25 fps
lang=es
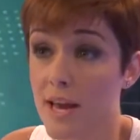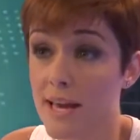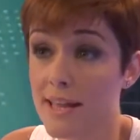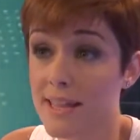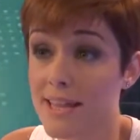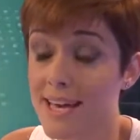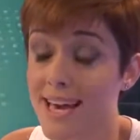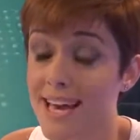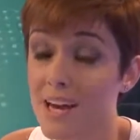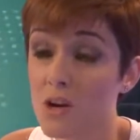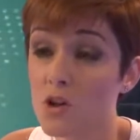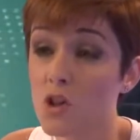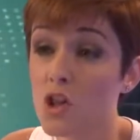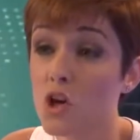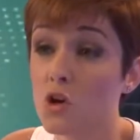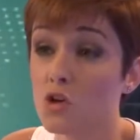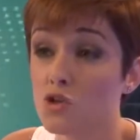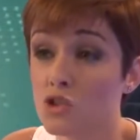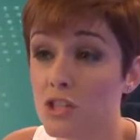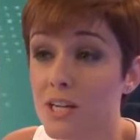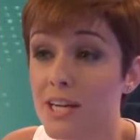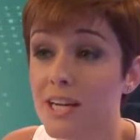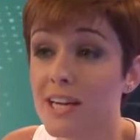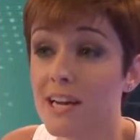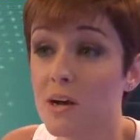la idea no de
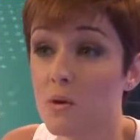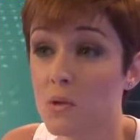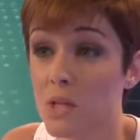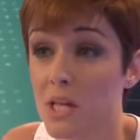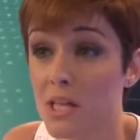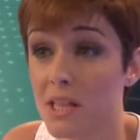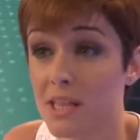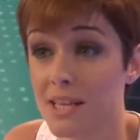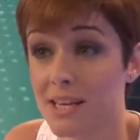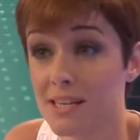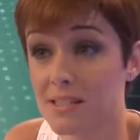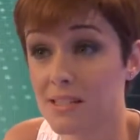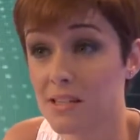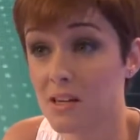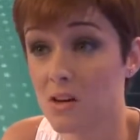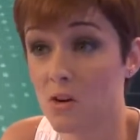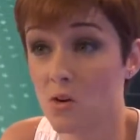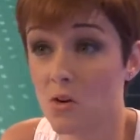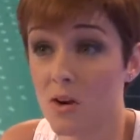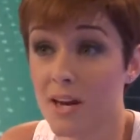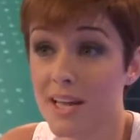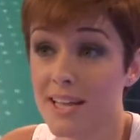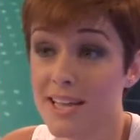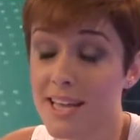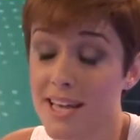conseguir audiencia, sino
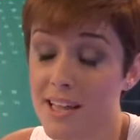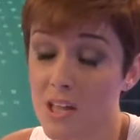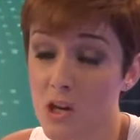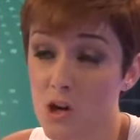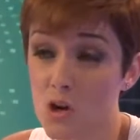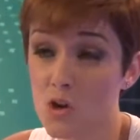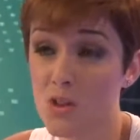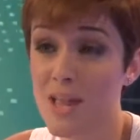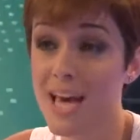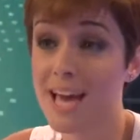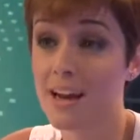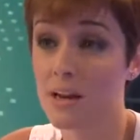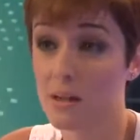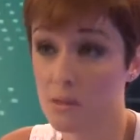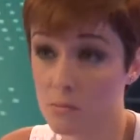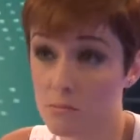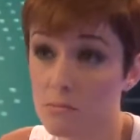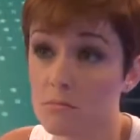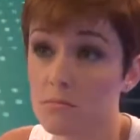con la idea de rodar